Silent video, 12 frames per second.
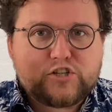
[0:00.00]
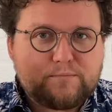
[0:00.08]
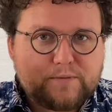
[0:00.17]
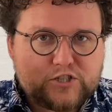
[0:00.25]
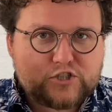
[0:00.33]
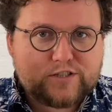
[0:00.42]

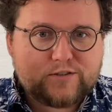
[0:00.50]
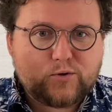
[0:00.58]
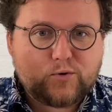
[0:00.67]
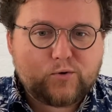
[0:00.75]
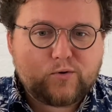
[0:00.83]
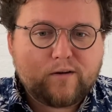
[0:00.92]
J'imagine
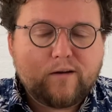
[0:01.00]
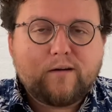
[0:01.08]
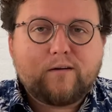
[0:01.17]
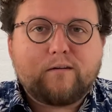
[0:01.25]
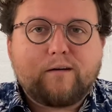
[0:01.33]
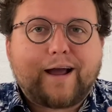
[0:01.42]
euh,
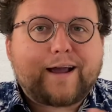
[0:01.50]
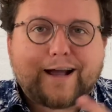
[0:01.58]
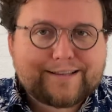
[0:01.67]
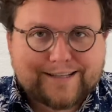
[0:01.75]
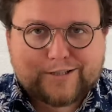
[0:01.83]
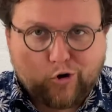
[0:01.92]
un
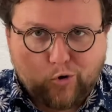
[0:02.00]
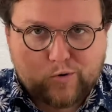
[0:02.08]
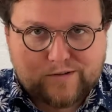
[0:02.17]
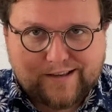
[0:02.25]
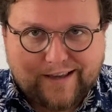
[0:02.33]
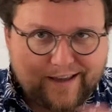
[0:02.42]
gratin de
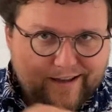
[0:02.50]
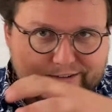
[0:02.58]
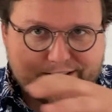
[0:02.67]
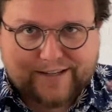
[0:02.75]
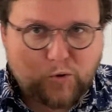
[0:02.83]
crozet avec